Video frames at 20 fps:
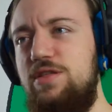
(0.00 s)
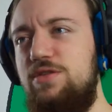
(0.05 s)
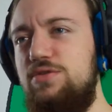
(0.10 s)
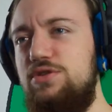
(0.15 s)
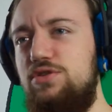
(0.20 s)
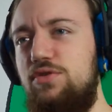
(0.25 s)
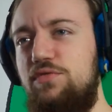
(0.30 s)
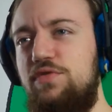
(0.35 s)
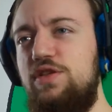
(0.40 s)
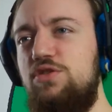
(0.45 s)

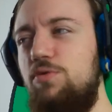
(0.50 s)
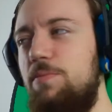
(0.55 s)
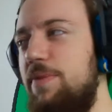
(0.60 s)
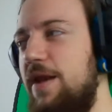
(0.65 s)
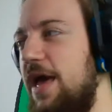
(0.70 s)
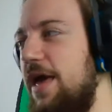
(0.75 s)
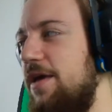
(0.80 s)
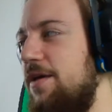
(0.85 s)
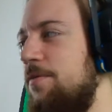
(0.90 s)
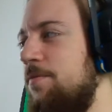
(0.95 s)
questo free to
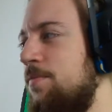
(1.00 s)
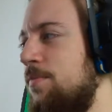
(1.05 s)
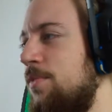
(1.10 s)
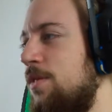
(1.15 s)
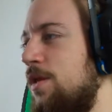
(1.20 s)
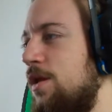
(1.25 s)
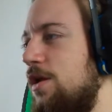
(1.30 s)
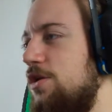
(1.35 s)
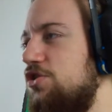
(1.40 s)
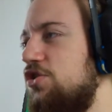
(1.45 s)
play.
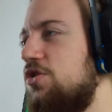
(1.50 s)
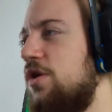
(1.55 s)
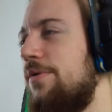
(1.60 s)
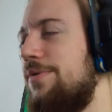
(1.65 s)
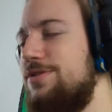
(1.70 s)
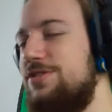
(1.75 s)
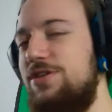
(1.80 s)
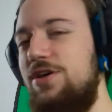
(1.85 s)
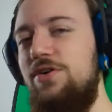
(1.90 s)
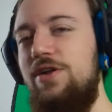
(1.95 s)
Il gioco in
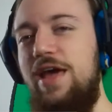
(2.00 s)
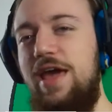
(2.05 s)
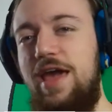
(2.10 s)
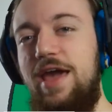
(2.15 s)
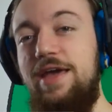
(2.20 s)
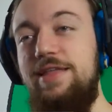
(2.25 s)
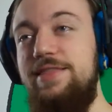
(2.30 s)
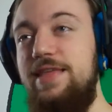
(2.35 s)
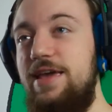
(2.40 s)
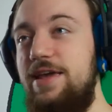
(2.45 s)
questione
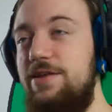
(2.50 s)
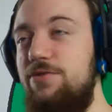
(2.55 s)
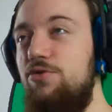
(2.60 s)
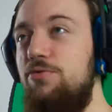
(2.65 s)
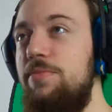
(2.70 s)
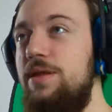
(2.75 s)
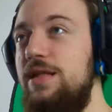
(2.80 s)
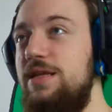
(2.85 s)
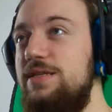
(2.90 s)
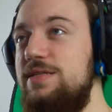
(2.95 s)
è The
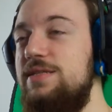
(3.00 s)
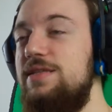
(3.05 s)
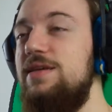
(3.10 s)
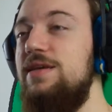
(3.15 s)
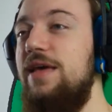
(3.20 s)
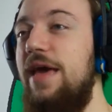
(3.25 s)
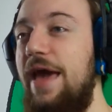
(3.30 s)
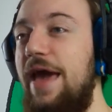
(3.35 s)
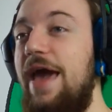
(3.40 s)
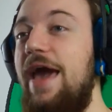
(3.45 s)

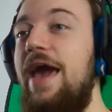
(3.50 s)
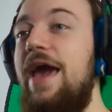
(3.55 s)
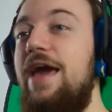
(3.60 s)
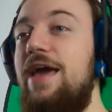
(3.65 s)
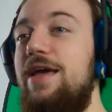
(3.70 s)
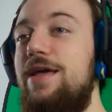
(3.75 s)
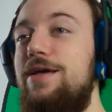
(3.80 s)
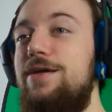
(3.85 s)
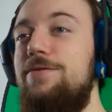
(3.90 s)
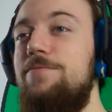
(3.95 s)
Illuminist, e
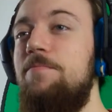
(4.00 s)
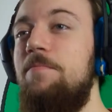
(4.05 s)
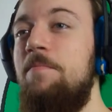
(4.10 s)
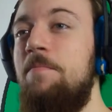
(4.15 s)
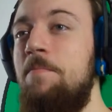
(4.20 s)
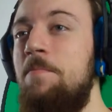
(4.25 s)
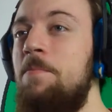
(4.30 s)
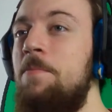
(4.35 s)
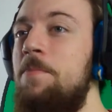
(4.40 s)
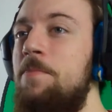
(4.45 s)

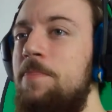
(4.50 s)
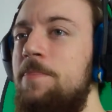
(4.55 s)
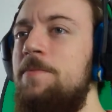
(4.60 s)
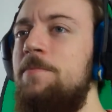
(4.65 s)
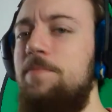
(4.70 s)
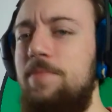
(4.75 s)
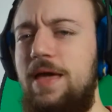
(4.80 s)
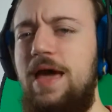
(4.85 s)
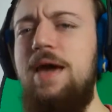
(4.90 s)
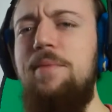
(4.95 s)

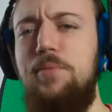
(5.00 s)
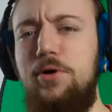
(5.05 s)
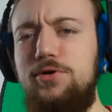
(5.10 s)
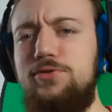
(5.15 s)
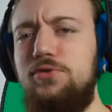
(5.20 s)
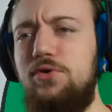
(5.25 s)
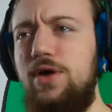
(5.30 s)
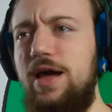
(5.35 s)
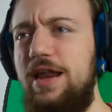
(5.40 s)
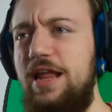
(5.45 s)
è
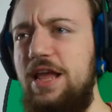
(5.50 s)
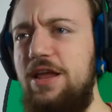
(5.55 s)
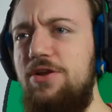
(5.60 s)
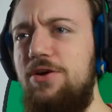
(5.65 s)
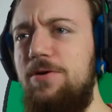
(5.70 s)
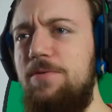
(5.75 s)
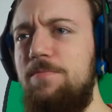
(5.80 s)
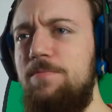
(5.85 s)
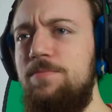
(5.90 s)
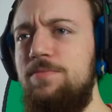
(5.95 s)
molto
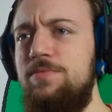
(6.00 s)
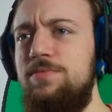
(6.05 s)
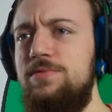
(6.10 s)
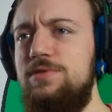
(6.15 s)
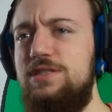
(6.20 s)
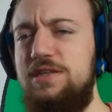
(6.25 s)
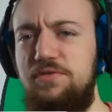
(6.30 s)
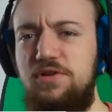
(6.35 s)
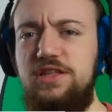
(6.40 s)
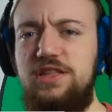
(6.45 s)
carino.
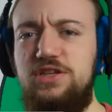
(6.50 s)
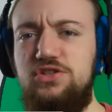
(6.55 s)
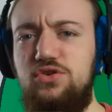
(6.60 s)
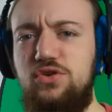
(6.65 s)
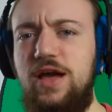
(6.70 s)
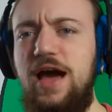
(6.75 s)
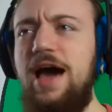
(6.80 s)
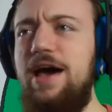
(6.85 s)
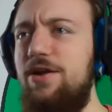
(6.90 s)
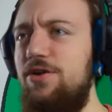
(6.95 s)
Se volete
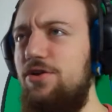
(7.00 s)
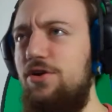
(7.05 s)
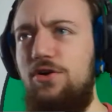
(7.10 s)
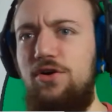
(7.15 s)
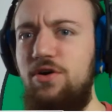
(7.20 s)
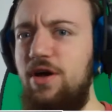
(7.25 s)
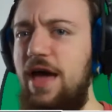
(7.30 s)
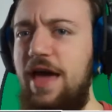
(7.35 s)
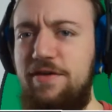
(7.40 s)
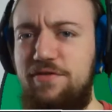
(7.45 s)

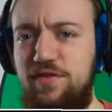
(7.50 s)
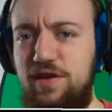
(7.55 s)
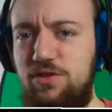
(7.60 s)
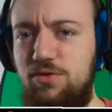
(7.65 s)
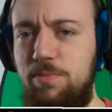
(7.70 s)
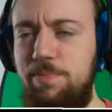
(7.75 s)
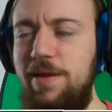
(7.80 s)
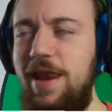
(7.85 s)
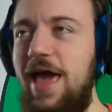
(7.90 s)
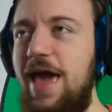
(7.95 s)
giocarlo è free to
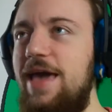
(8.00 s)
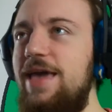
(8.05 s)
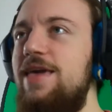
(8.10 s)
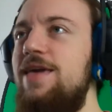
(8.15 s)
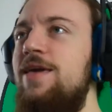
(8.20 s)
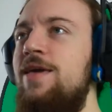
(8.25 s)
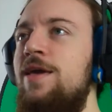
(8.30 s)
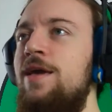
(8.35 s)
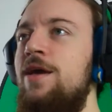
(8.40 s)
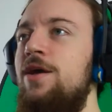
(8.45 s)

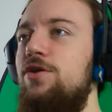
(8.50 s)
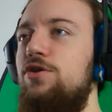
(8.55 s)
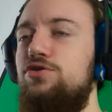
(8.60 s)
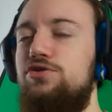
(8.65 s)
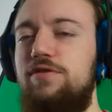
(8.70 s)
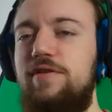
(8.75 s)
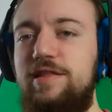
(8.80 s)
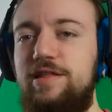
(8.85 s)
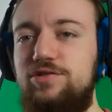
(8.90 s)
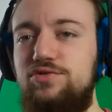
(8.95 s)
play, lo
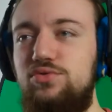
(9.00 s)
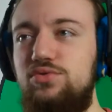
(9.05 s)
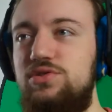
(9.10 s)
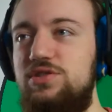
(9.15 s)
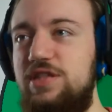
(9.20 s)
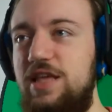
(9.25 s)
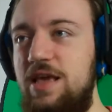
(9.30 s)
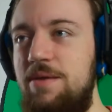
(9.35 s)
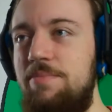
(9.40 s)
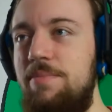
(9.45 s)
trovate su
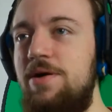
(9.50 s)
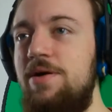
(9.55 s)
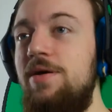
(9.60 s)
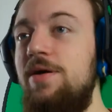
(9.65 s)
Steam